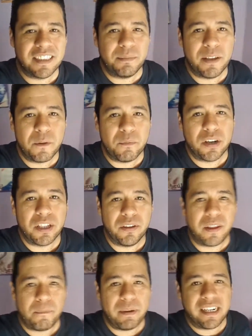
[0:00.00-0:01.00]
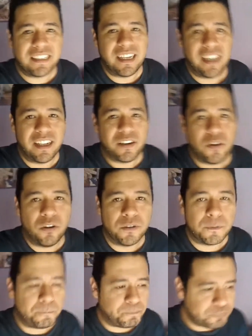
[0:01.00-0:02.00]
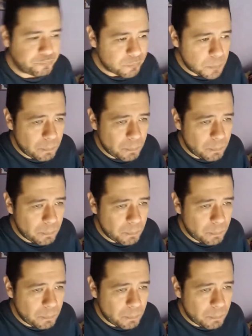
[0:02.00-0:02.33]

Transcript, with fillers: Sí me da un poquito de pena salir con